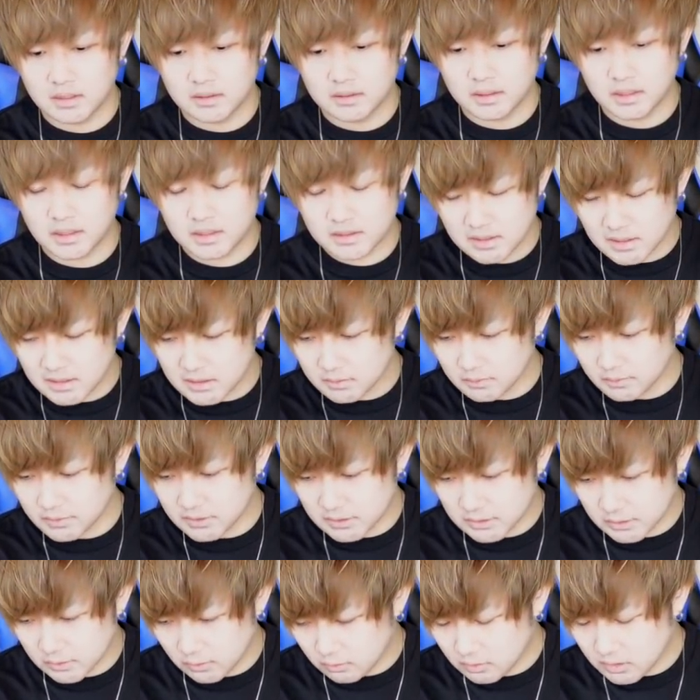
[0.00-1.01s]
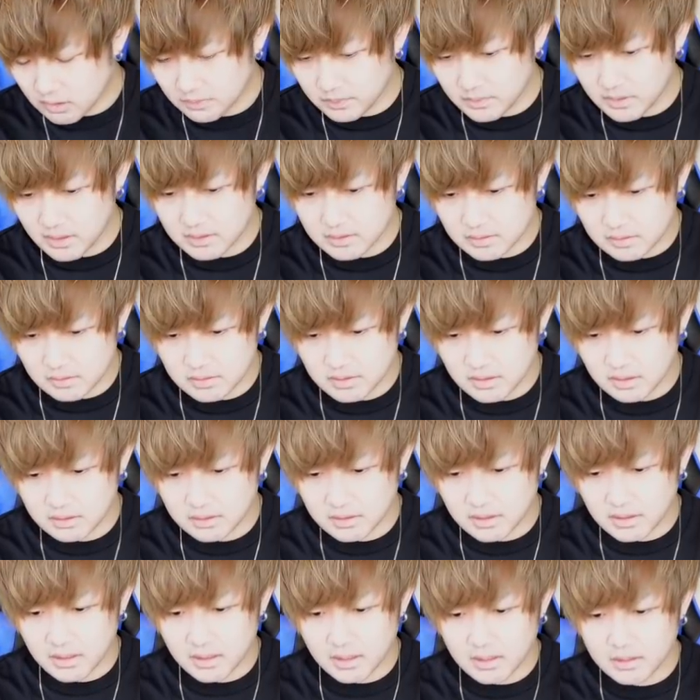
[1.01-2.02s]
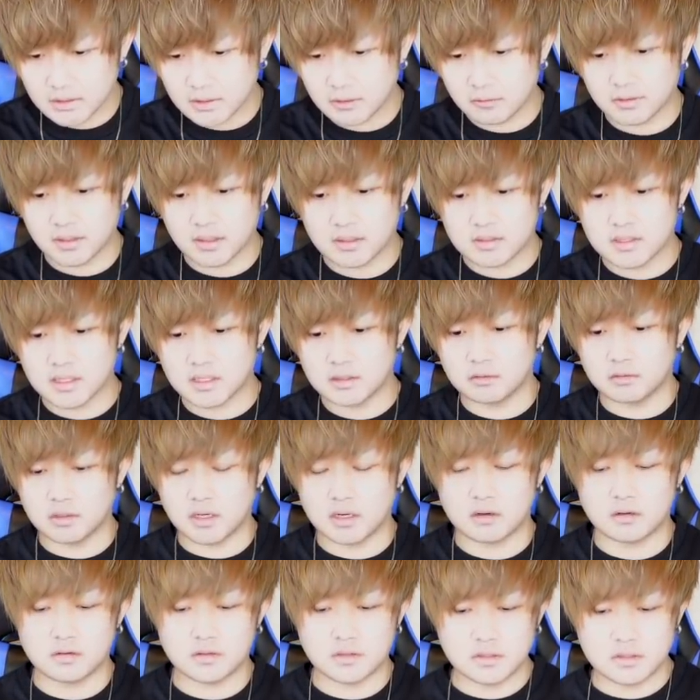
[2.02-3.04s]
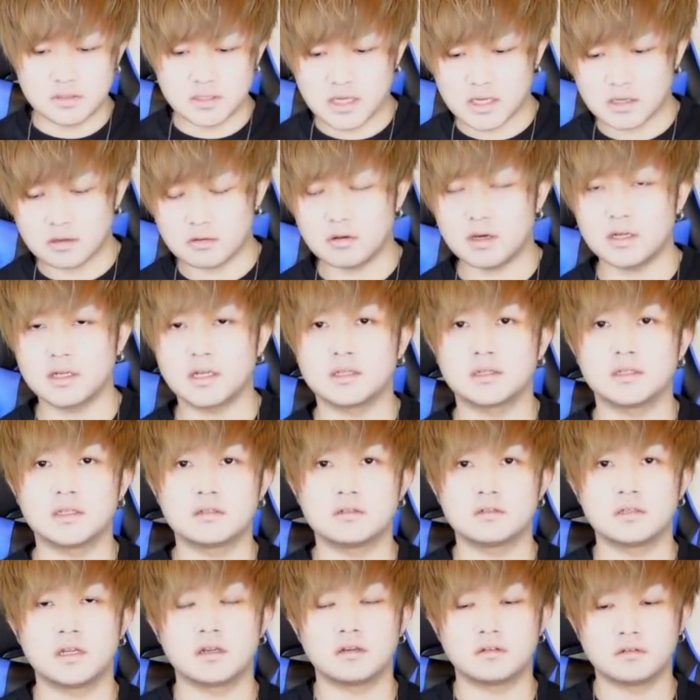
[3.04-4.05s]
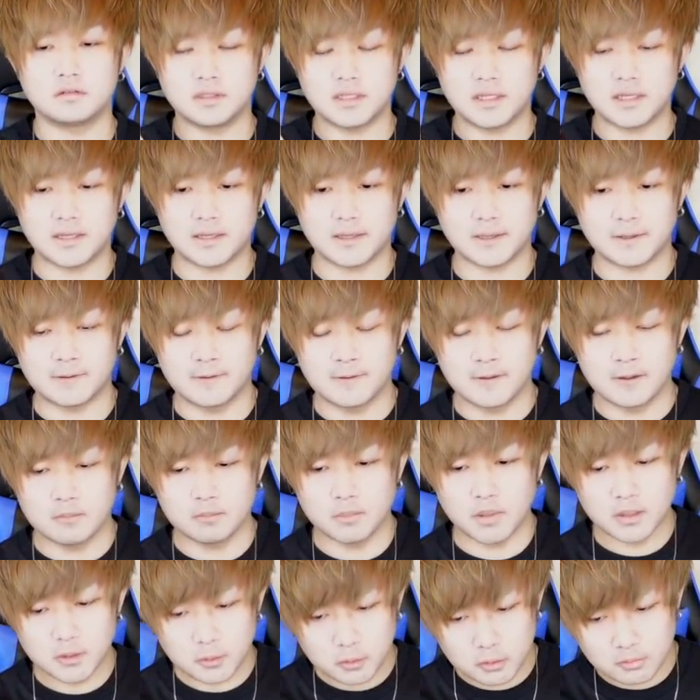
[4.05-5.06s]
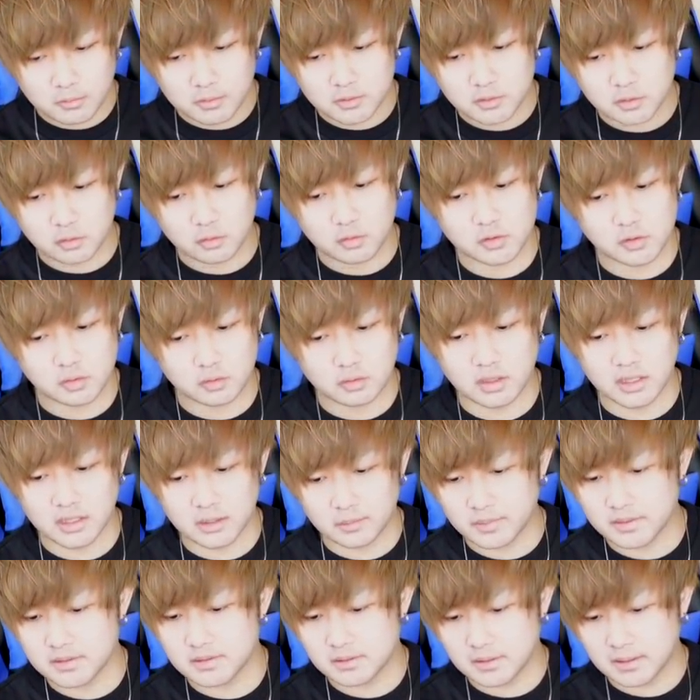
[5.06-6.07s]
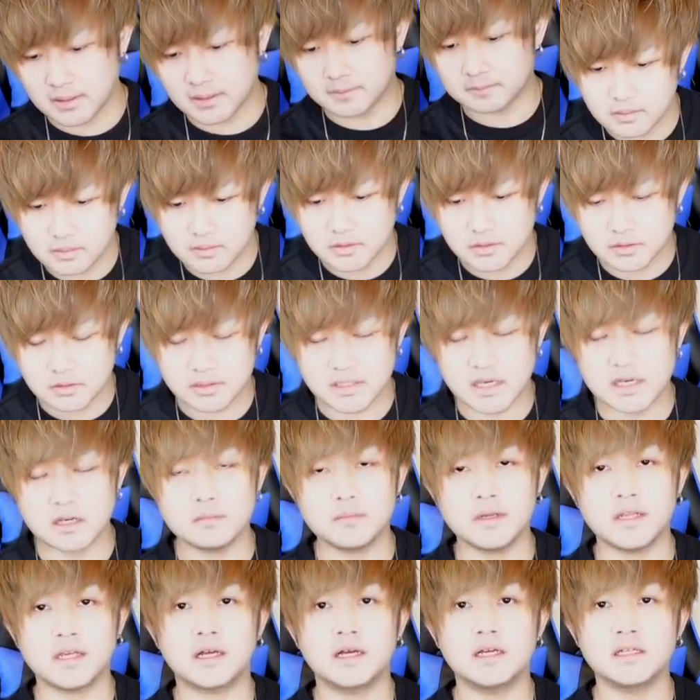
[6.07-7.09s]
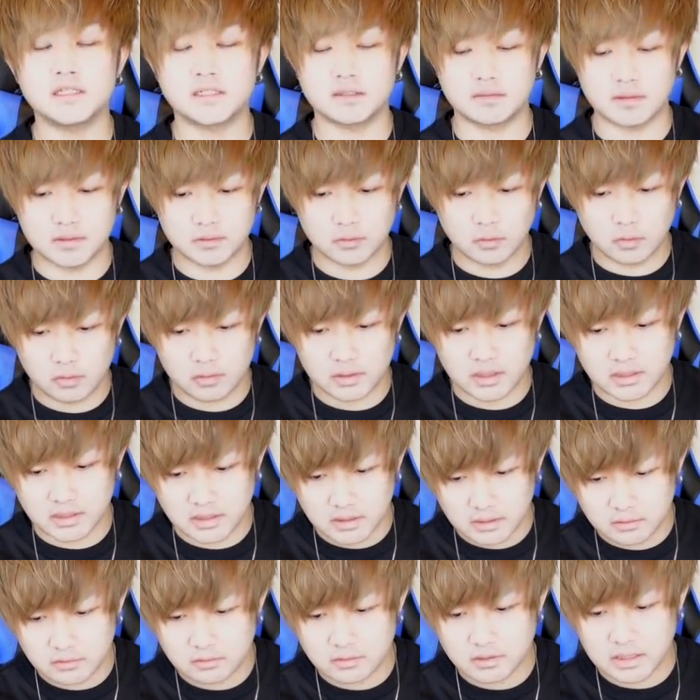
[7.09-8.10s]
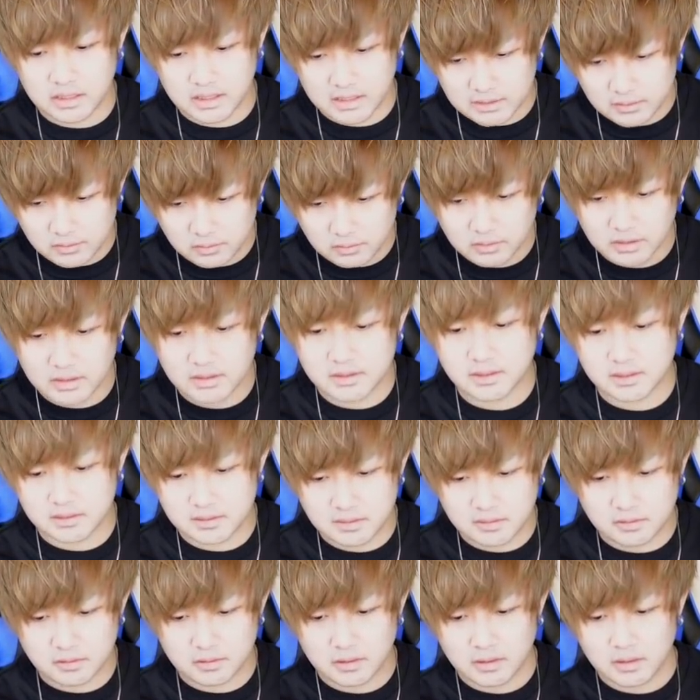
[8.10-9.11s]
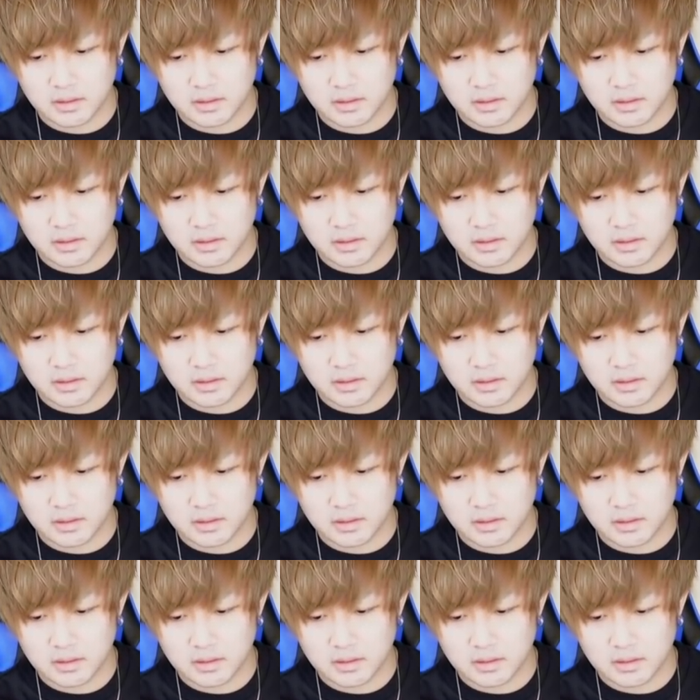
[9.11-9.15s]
で、エスエス も自強化プラス弱点判定をたくさん取れる追撃を放ってくれるんで、まあ、威力もそこそこありますね。周回組に関しては動撃、遊撃、即必殺。